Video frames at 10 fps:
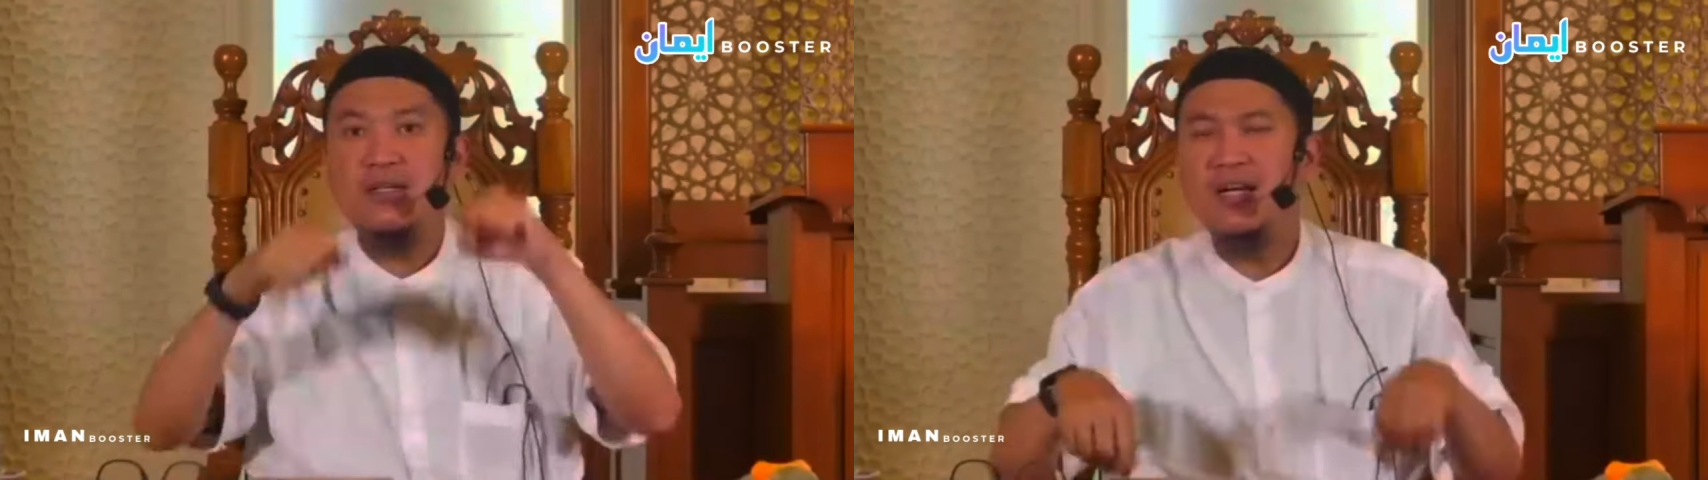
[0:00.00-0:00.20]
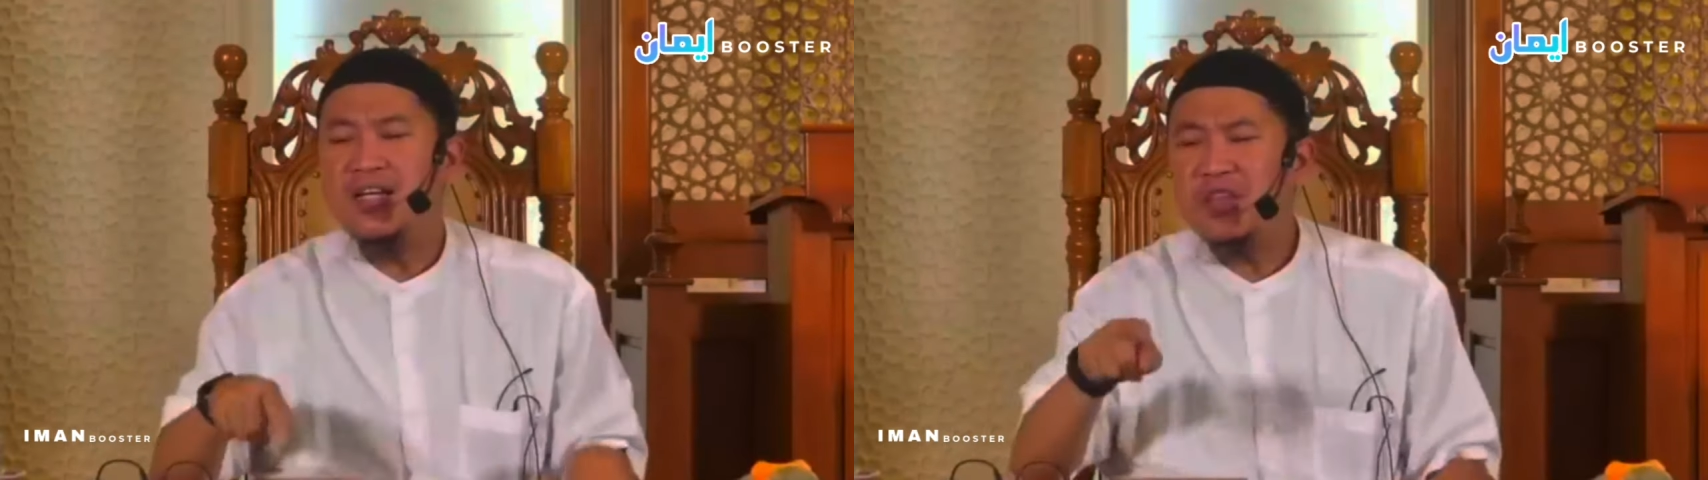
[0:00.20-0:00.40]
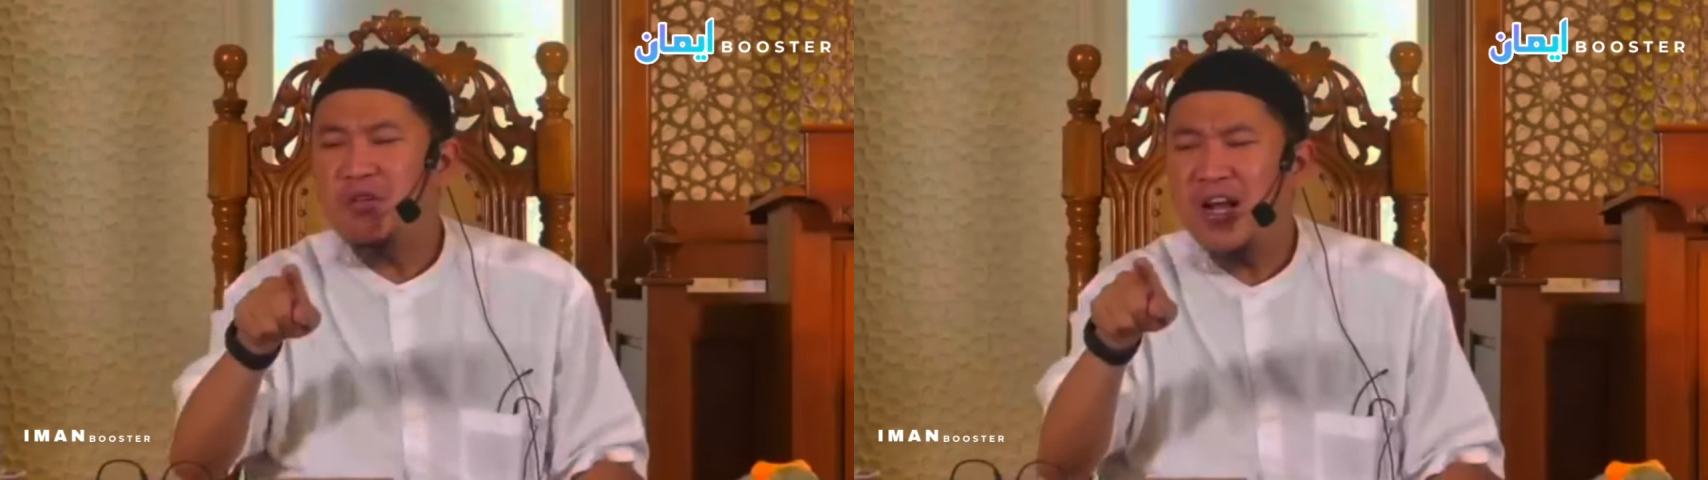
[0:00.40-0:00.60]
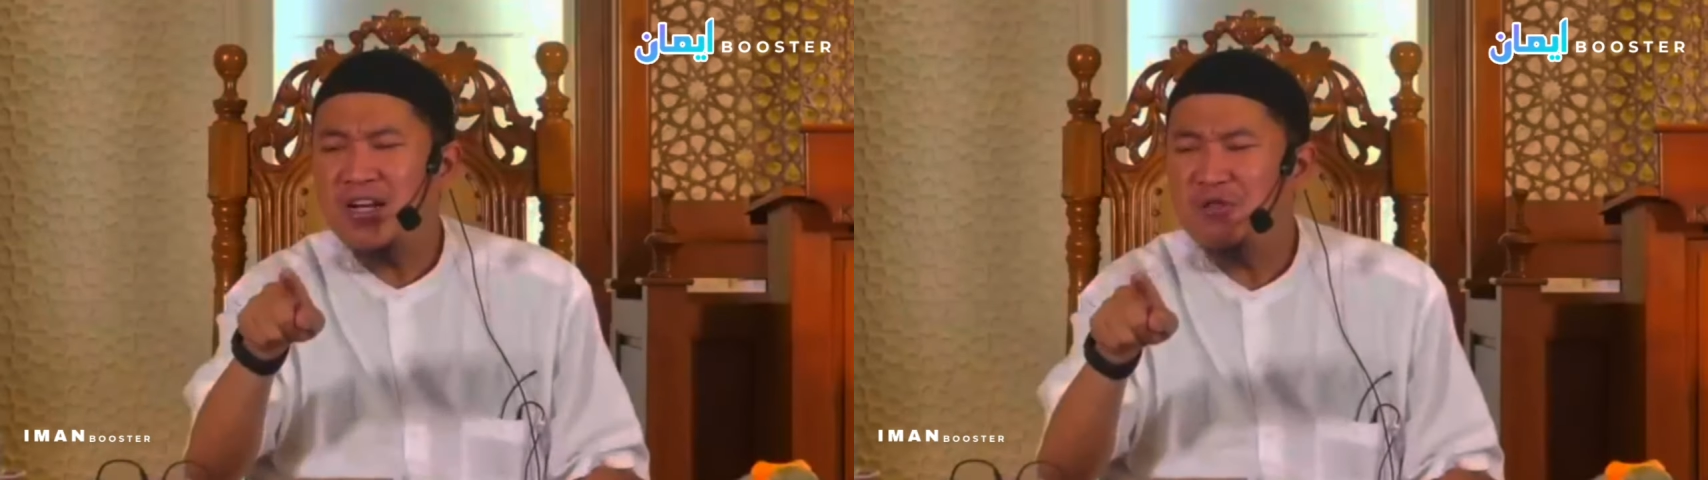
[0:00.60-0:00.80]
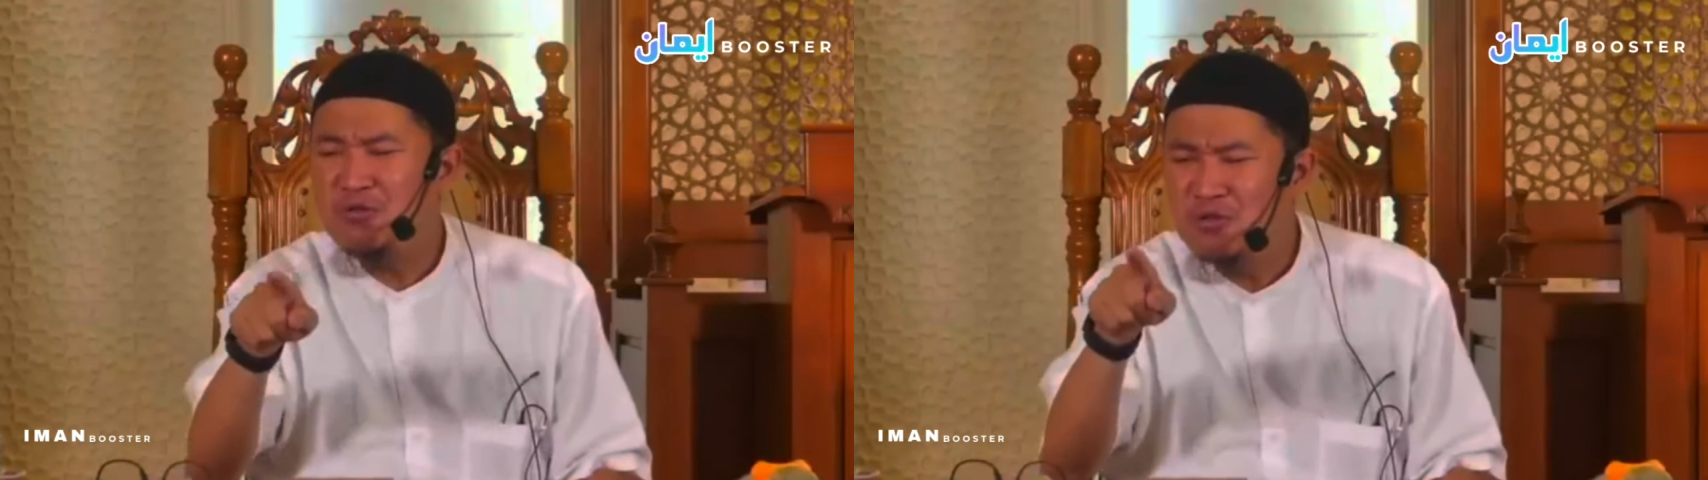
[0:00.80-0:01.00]
melihat
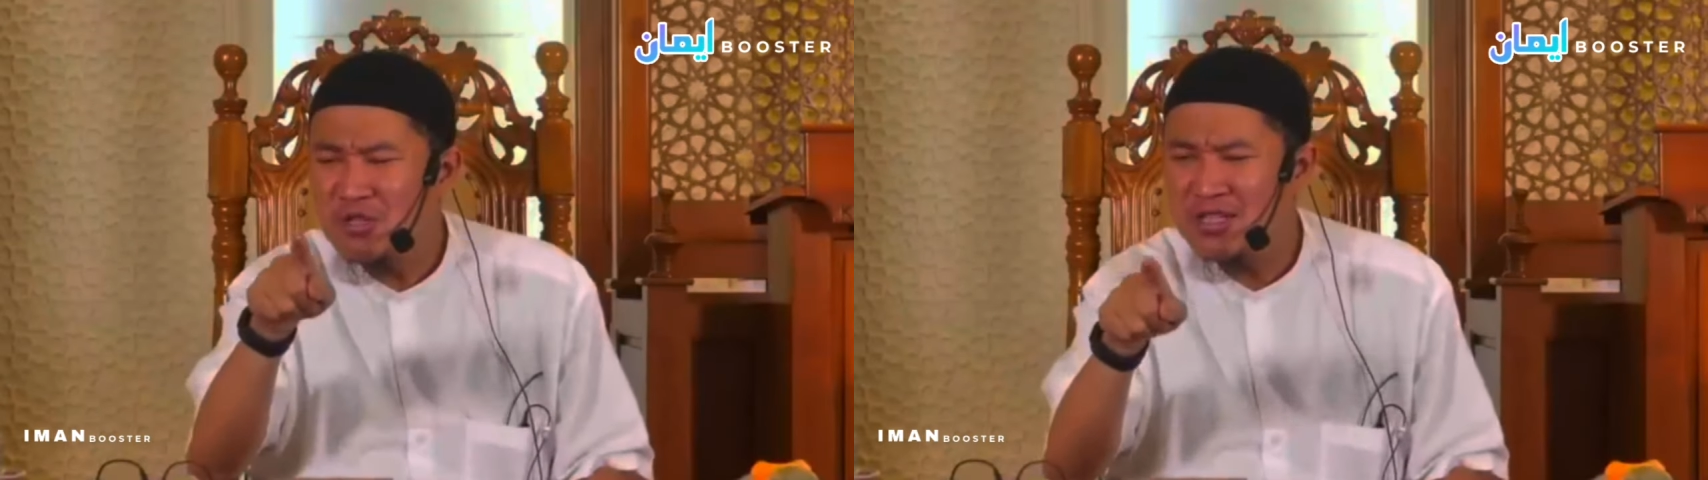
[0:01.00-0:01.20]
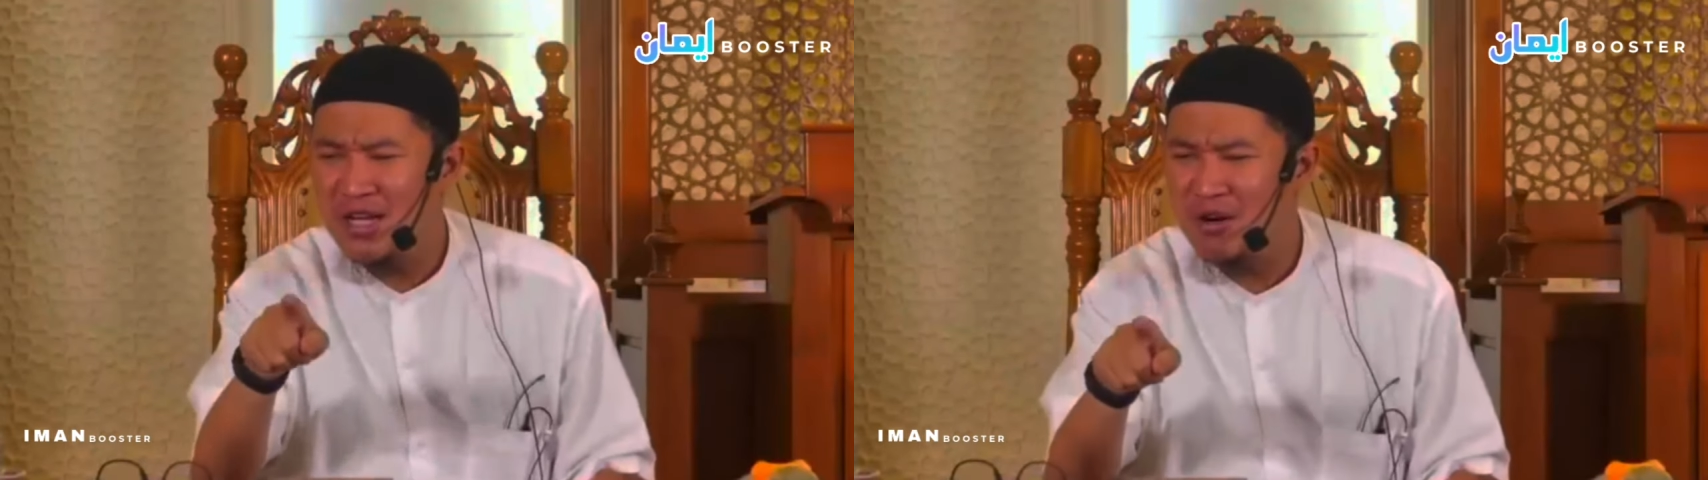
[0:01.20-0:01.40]
orang duduk aja,